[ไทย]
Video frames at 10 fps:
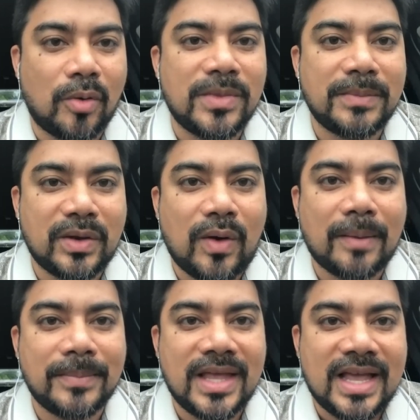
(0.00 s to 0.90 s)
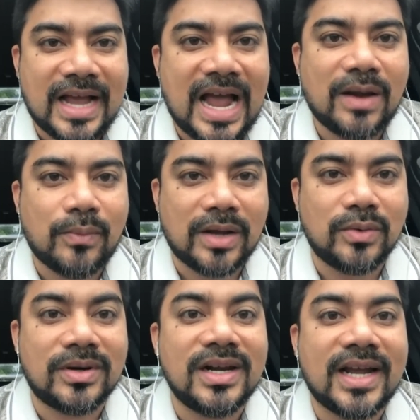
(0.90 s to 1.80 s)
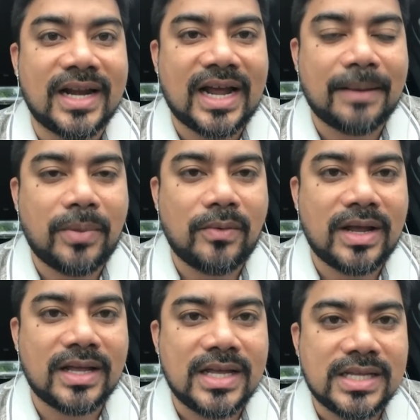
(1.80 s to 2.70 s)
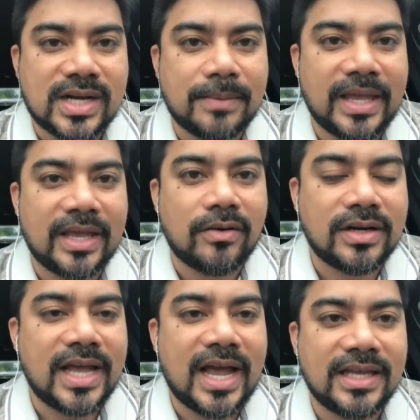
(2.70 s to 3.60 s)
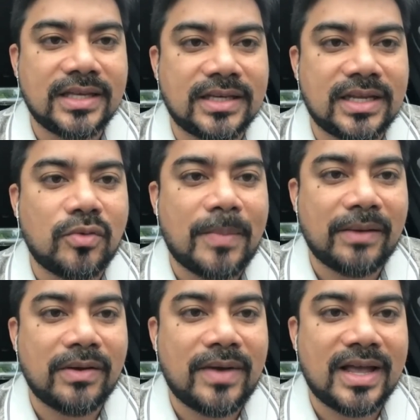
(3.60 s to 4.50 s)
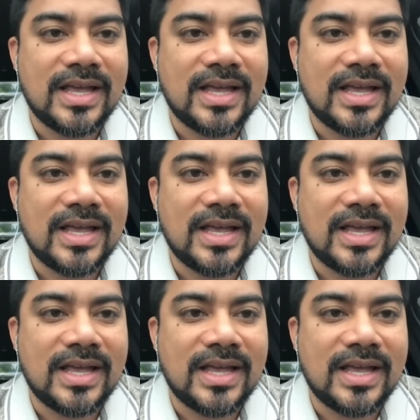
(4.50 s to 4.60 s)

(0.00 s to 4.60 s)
ผมยังมีความคาดหวังลึกๆนะครับ เพราะว่าช้ำเองก็เคยให้นโยบายไว้ว่า